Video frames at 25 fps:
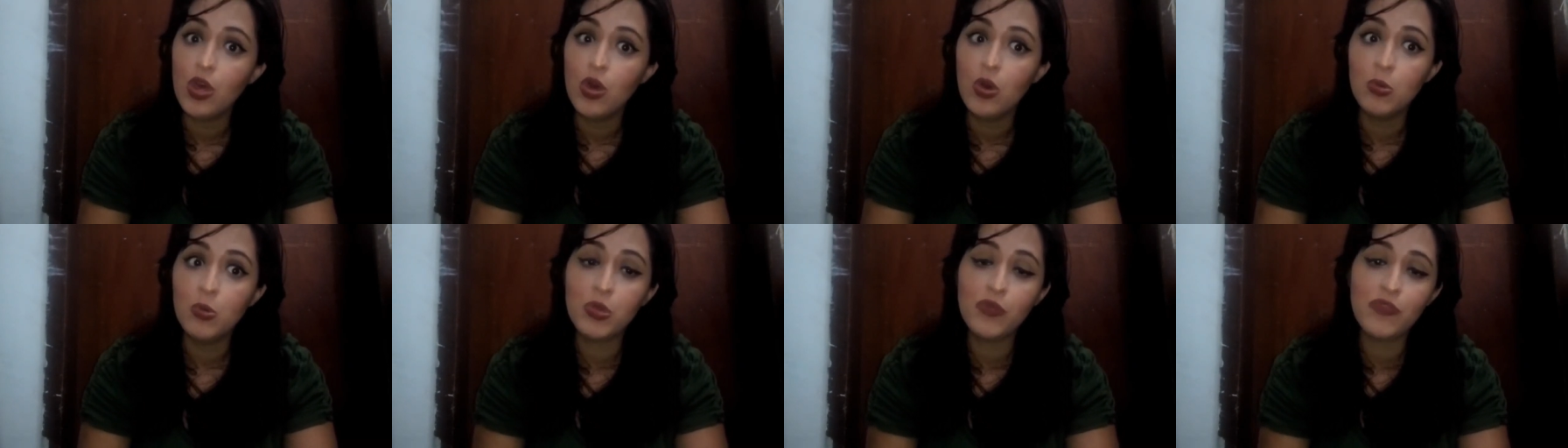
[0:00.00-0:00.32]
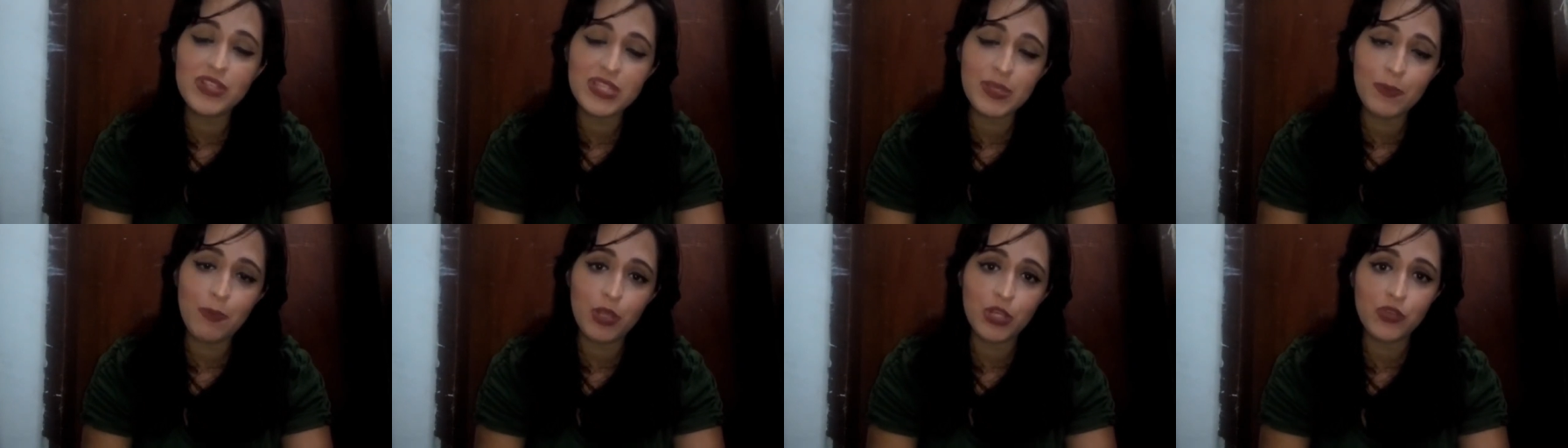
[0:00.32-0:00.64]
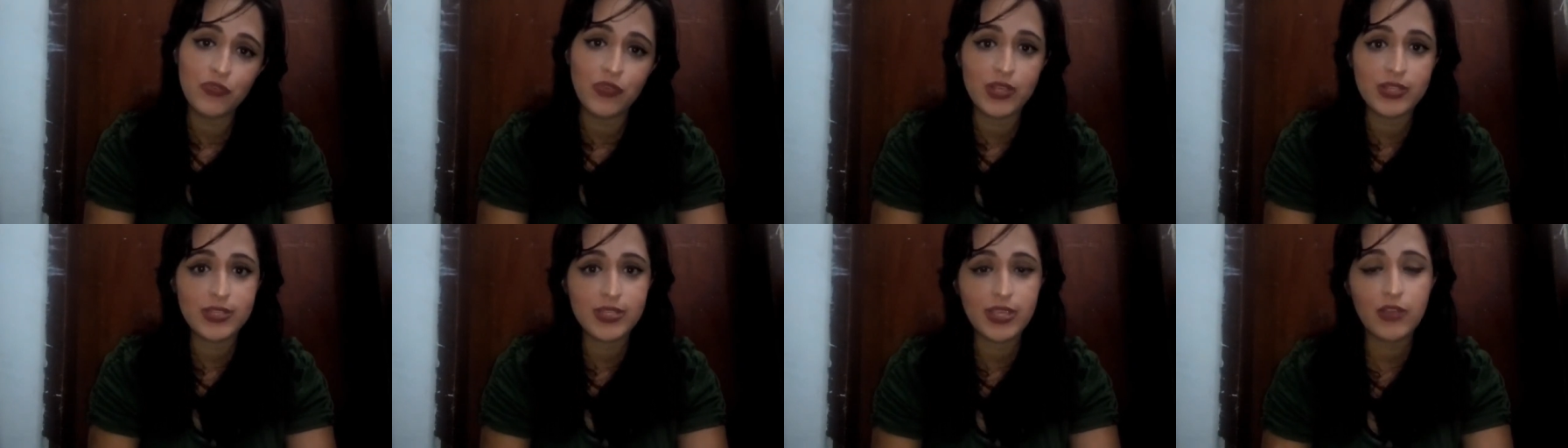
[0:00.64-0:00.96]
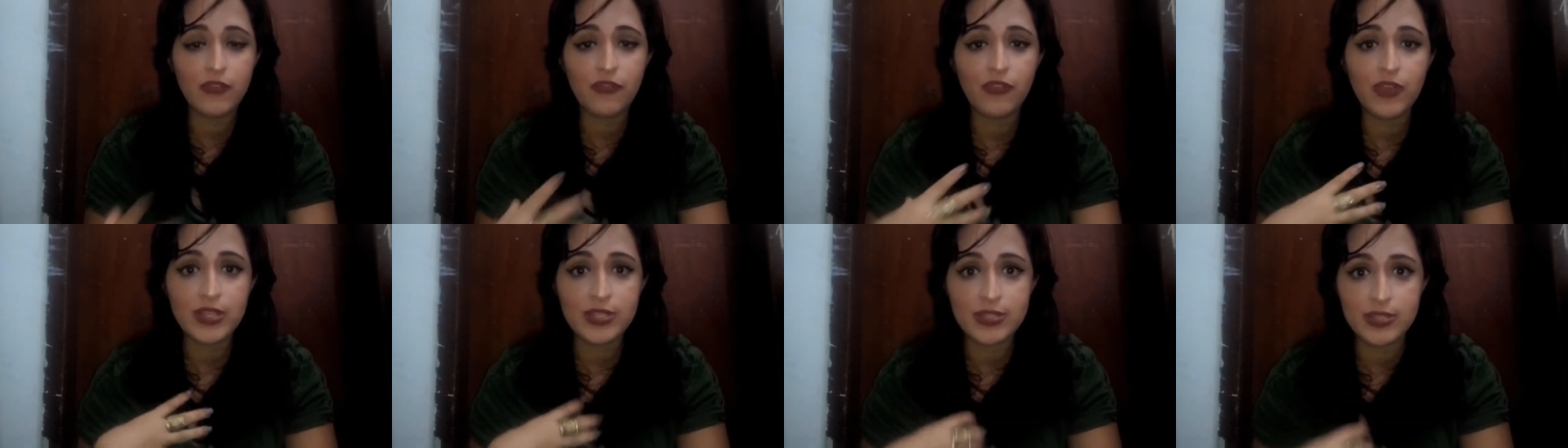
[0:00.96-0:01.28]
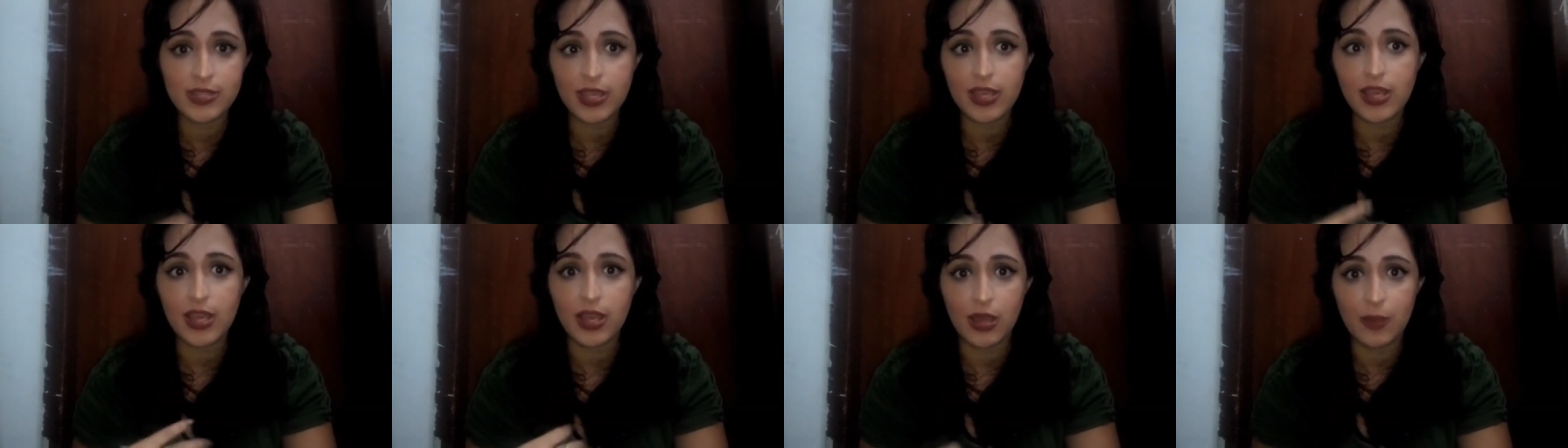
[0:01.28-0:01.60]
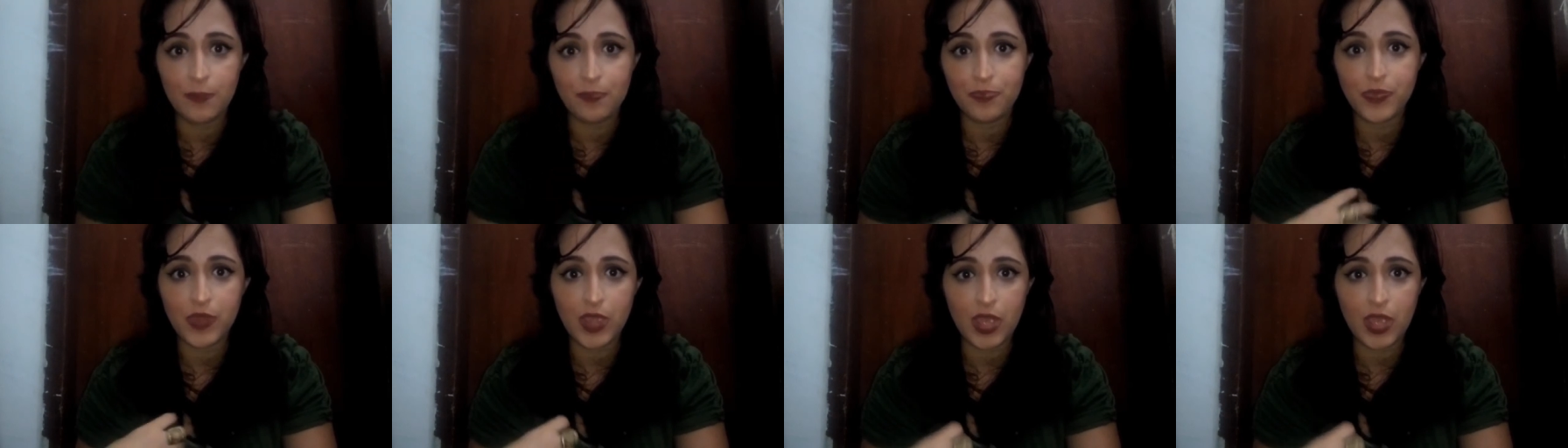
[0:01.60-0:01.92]
O que você pode fazer é fazer a,
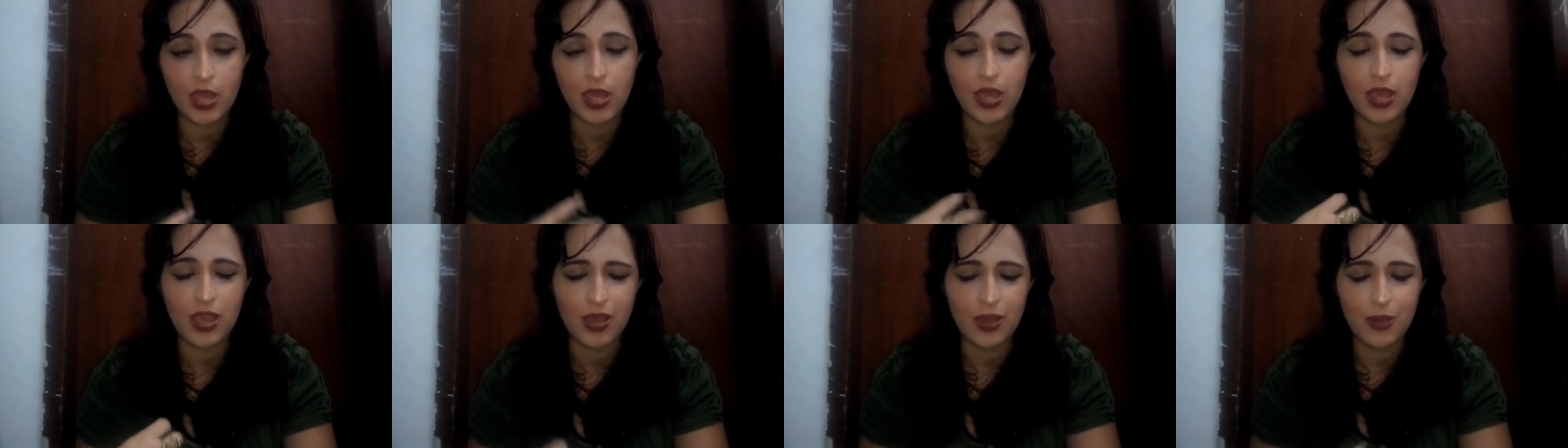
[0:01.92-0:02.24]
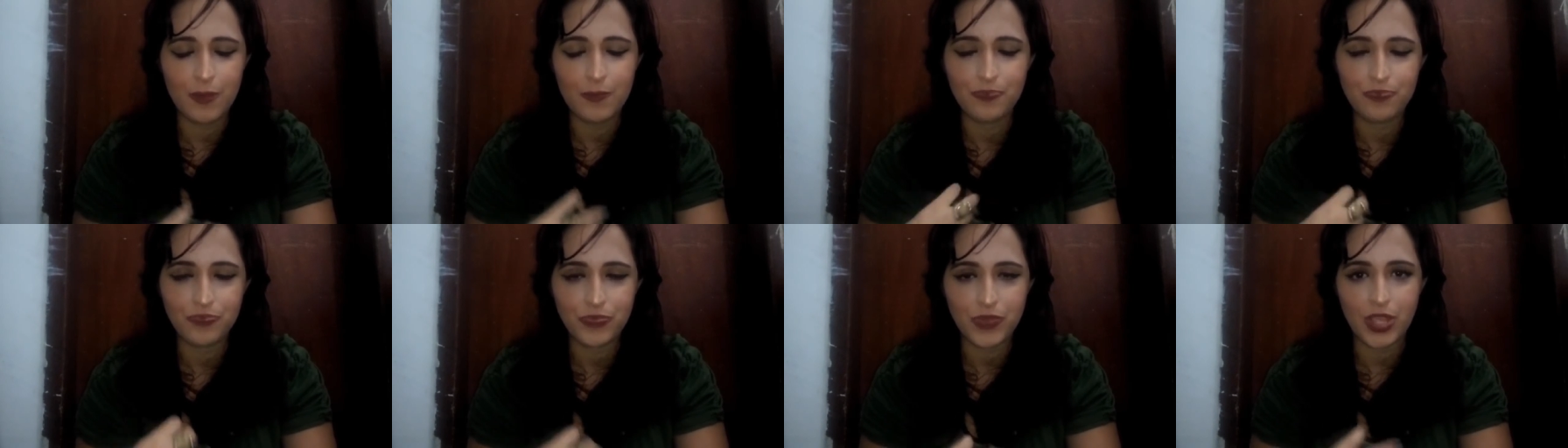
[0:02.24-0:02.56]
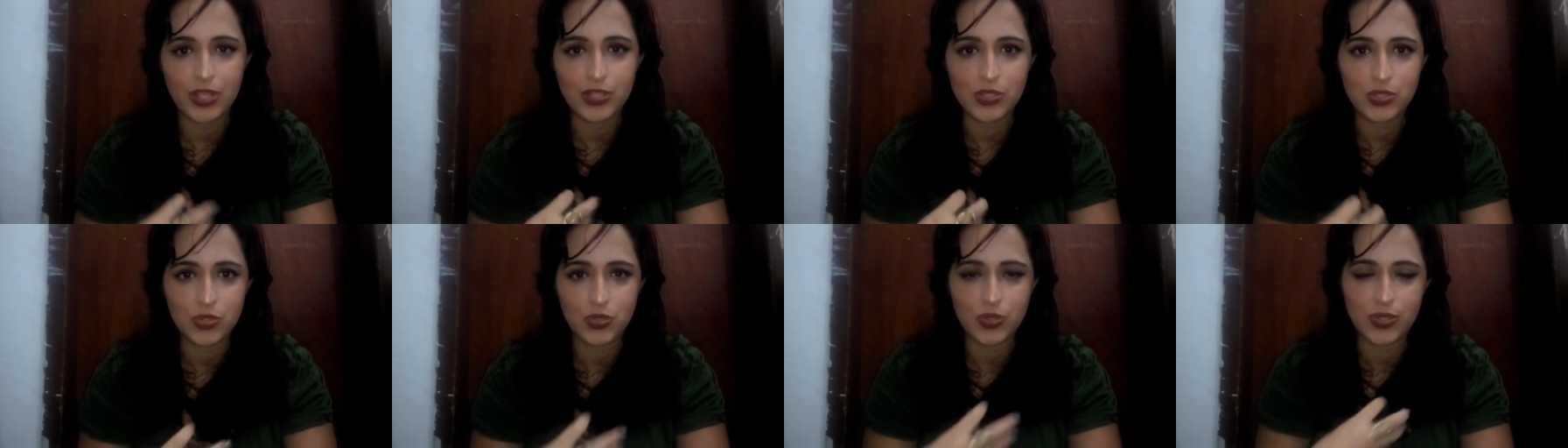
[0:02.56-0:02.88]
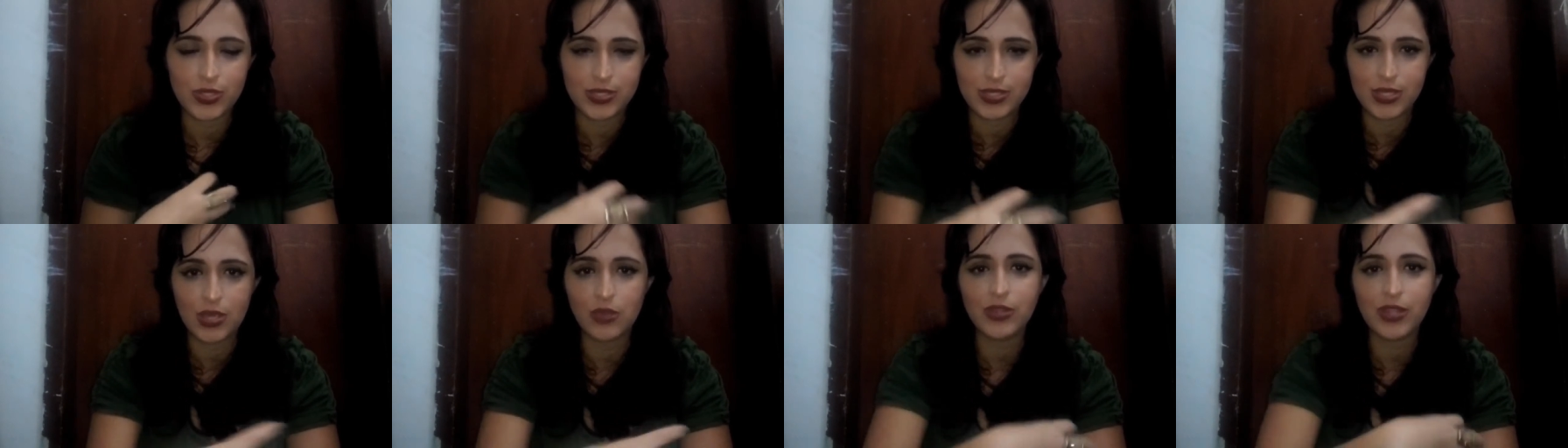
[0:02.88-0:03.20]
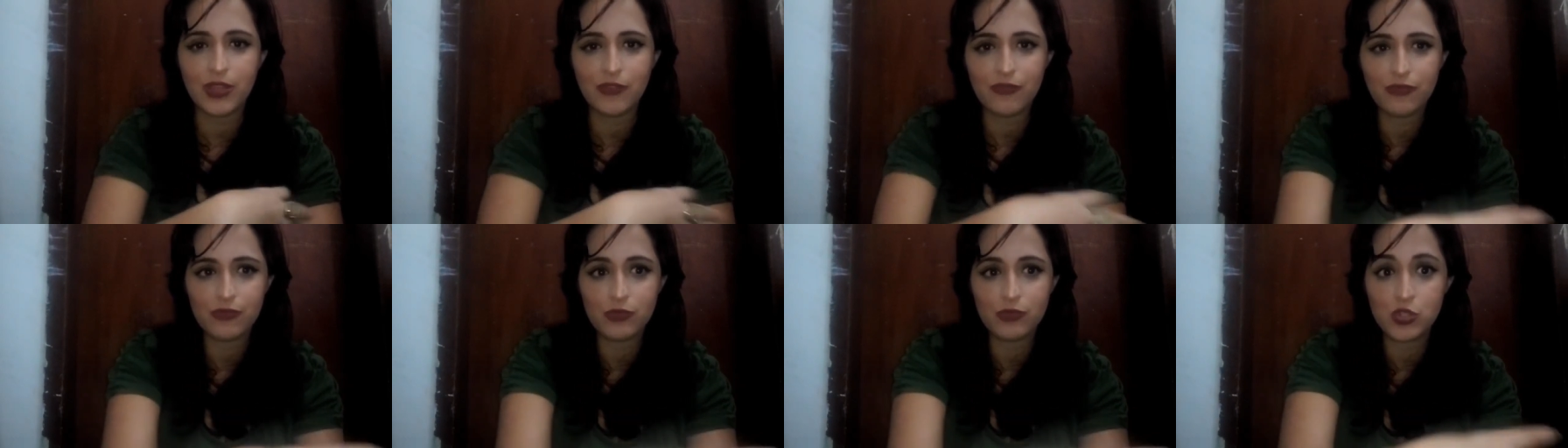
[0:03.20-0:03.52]
a, a sucção, né?